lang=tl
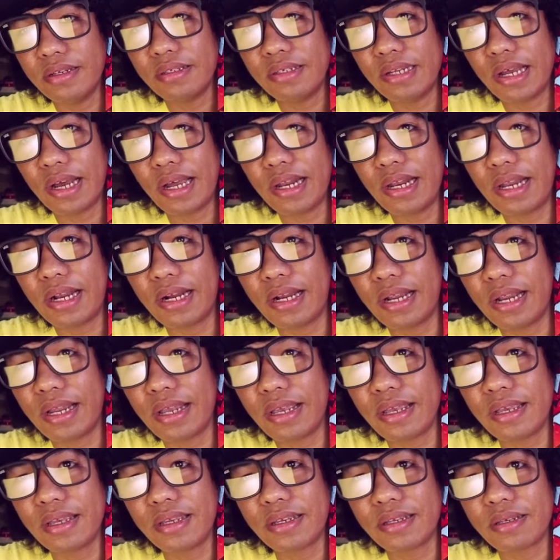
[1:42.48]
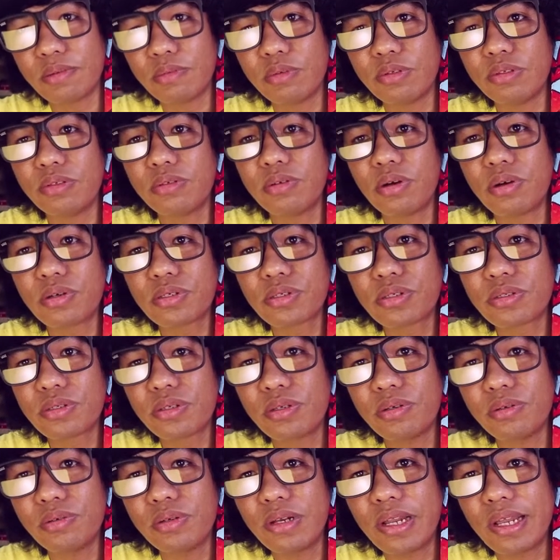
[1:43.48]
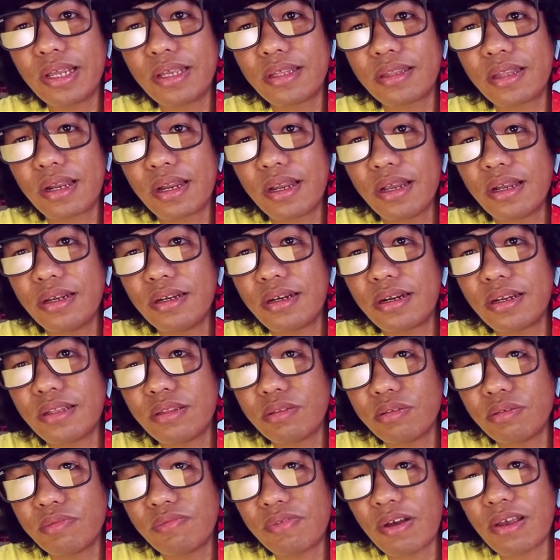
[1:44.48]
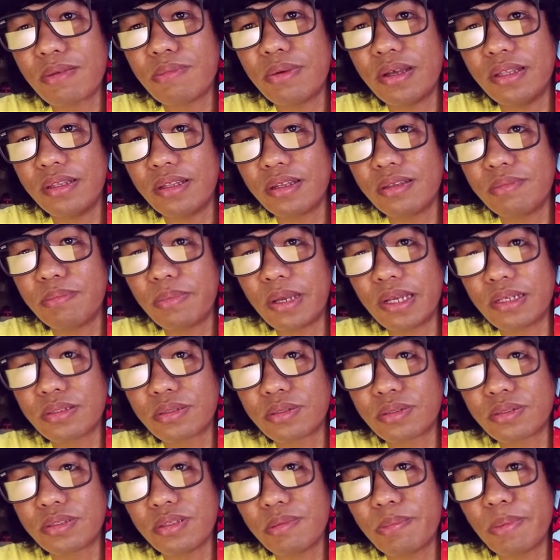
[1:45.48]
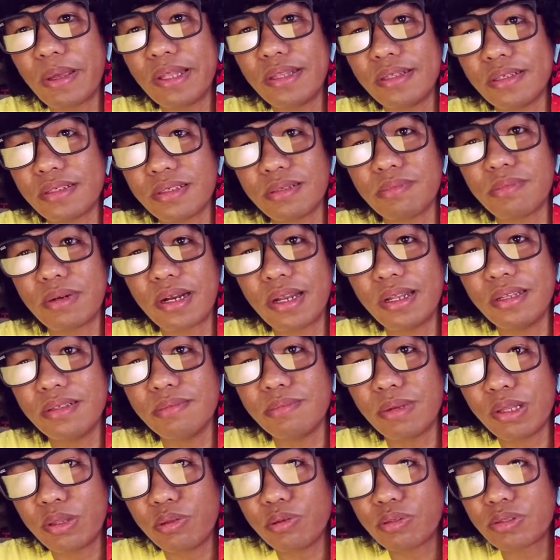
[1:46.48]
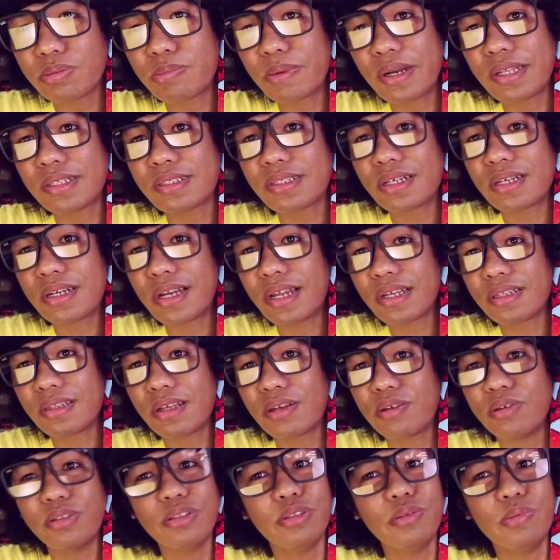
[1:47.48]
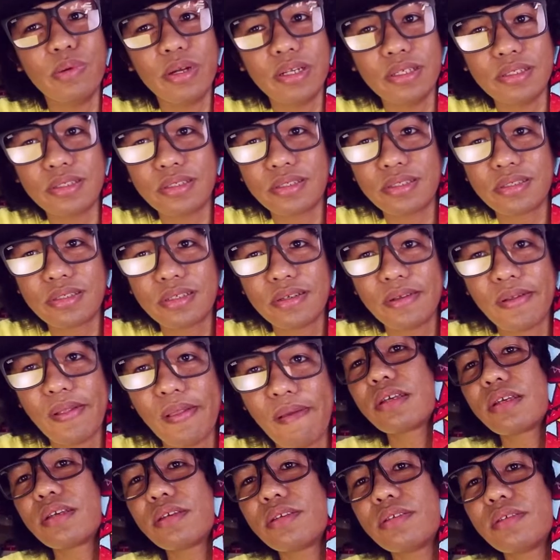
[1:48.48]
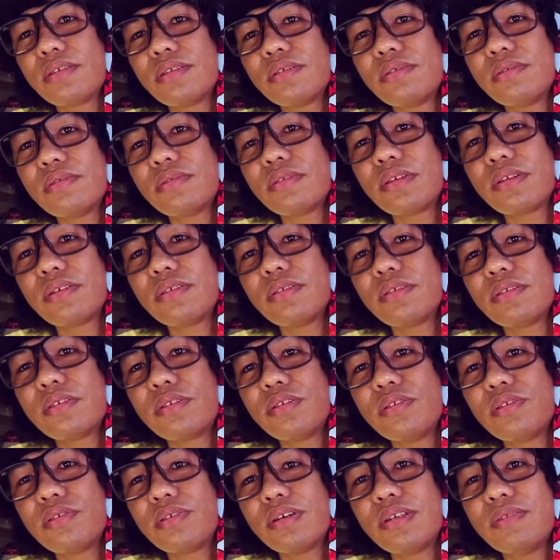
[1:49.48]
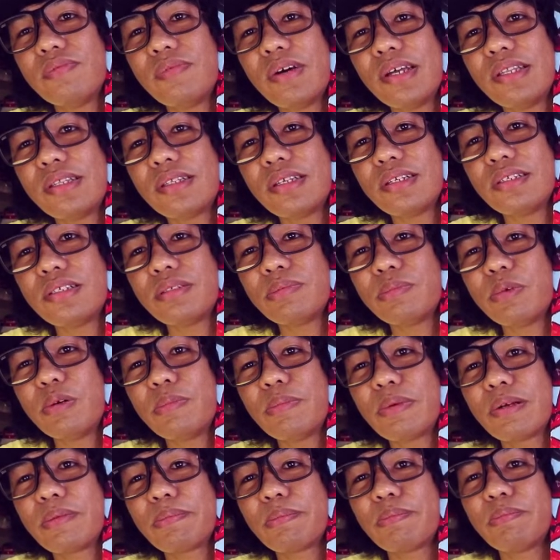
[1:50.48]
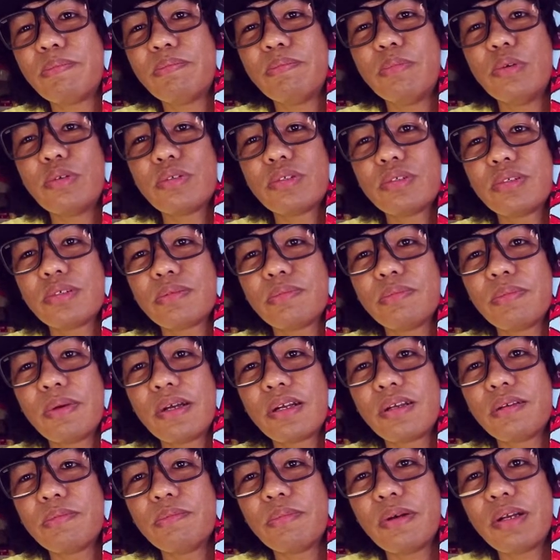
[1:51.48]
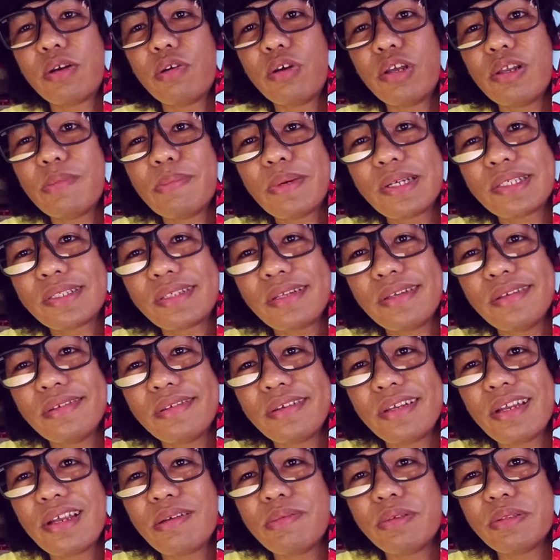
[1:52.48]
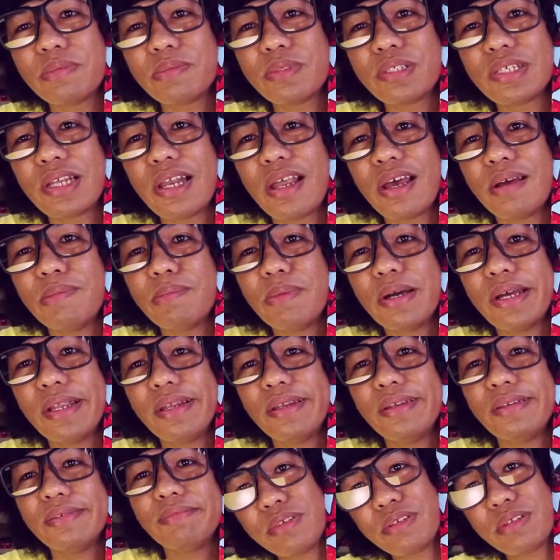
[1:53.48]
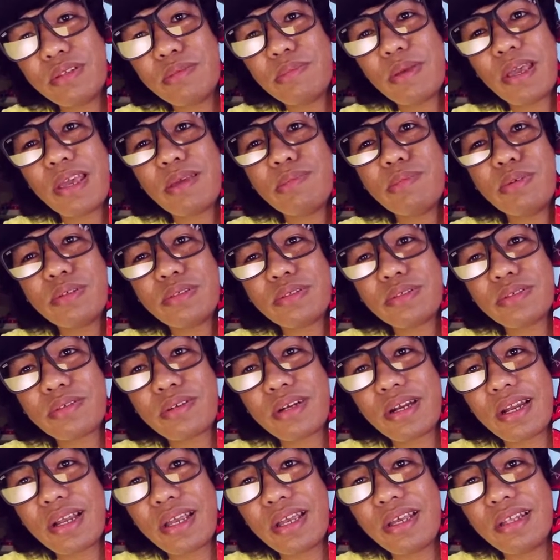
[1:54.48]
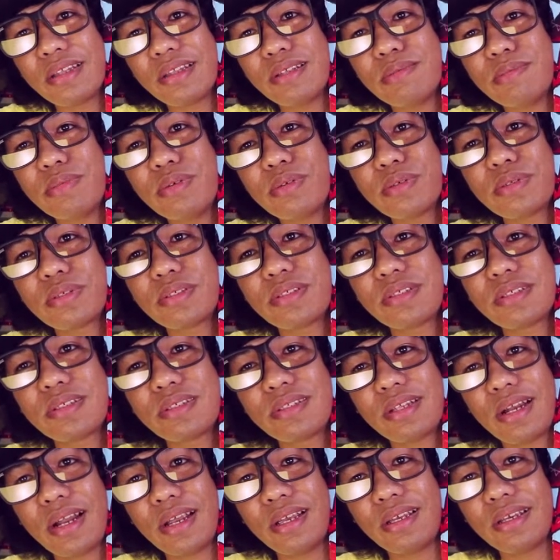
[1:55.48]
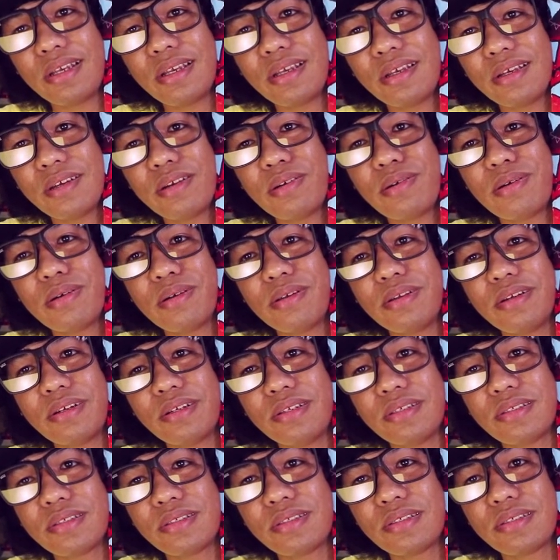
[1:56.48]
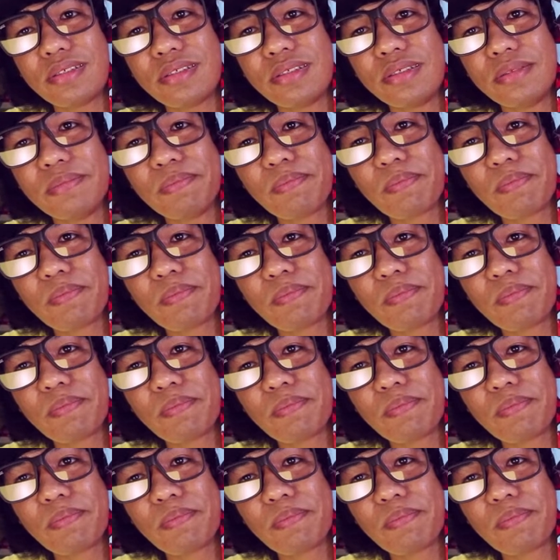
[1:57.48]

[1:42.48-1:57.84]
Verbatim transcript: nakalagay would cost you like 300 to 500 pesos, depende sa brand. But those brands are like the good ones. Yun yung, yun, yun yung advantage mo kung tapos, pag, pag oil pastel yung ginamit mo sa laban, you'll be able to create the most striking colors.